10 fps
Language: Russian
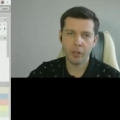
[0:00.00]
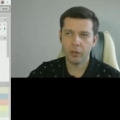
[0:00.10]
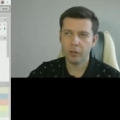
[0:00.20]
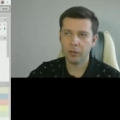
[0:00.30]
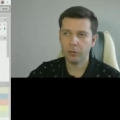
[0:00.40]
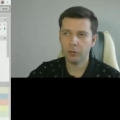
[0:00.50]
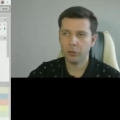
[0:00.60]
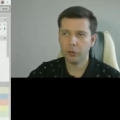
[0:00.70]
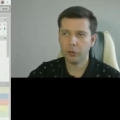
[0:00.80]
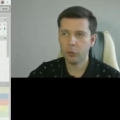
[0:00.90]
А вот
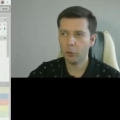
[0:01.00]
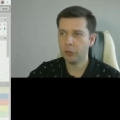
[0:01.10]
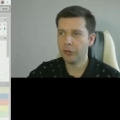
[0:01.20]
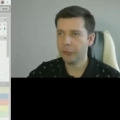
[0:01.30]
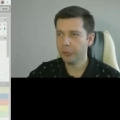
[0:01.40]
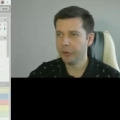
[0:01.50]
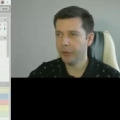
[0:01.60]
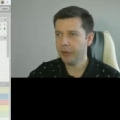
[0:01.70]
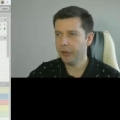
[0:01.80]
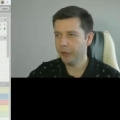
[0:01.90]
что у нас было
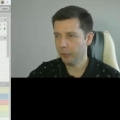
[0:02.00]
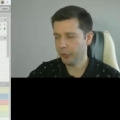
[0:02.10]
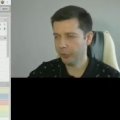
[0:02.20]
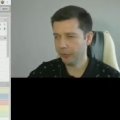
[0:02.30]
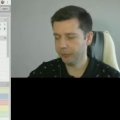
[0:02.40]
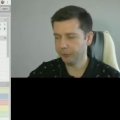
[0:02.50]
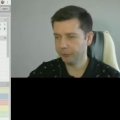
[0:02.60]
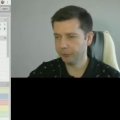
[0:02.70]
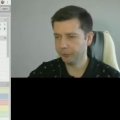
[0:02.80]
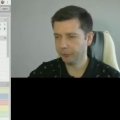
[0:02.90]
и, в общем-то,
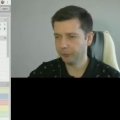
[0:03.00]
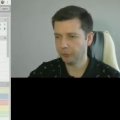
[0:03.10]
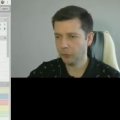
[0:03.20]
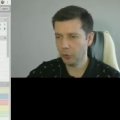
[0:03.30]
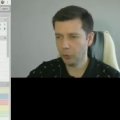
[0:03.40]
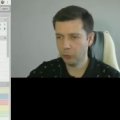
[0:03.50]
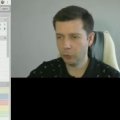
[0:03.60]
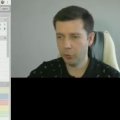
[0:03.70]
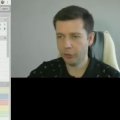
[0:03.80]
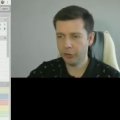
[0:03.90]
что
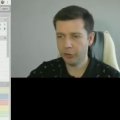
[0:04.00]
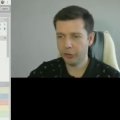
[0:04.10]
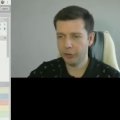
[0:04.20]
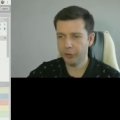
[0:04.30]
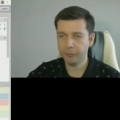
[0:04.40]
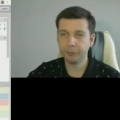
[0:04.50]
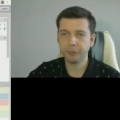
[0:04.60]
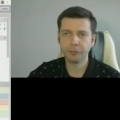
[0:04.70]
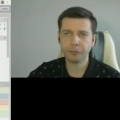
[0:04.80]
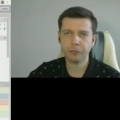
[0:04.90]
можно ожидать.
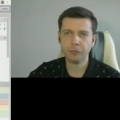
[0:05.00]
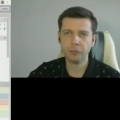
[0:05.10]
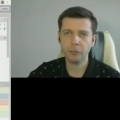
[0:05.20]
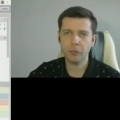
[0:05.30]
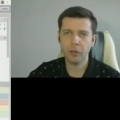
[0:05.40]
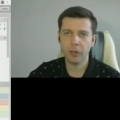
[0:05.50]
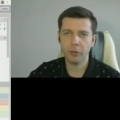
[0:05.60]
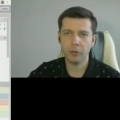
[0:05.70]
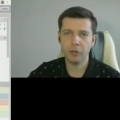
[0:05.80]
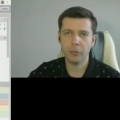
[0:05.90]
А
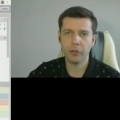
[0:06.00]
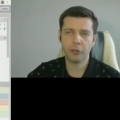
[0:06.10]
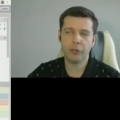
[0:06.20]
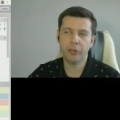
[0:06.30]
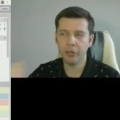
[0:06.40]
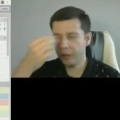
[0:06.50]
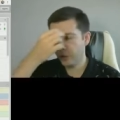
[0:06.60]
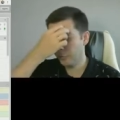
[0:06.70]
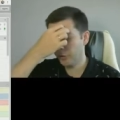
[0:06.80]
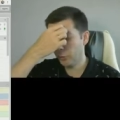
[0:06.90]
вот. Да. Тем более, что
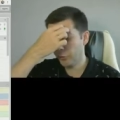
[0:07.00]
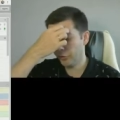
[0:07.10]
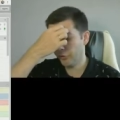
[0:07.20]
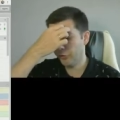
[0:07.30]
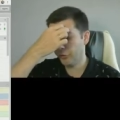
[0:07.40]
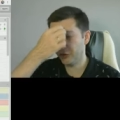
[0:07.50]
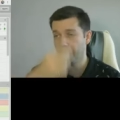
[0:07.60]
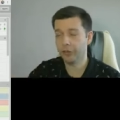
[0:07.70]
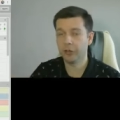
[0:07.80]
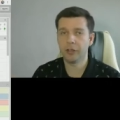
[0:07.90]
неделька была очень
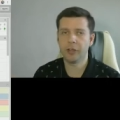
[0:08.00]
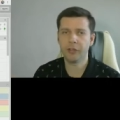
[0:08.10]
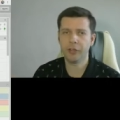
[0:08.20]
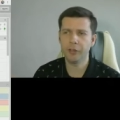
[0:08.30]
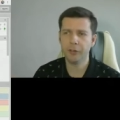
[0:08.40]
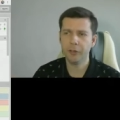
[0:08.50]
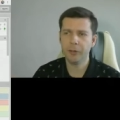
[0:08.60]
интересна, надо сказать.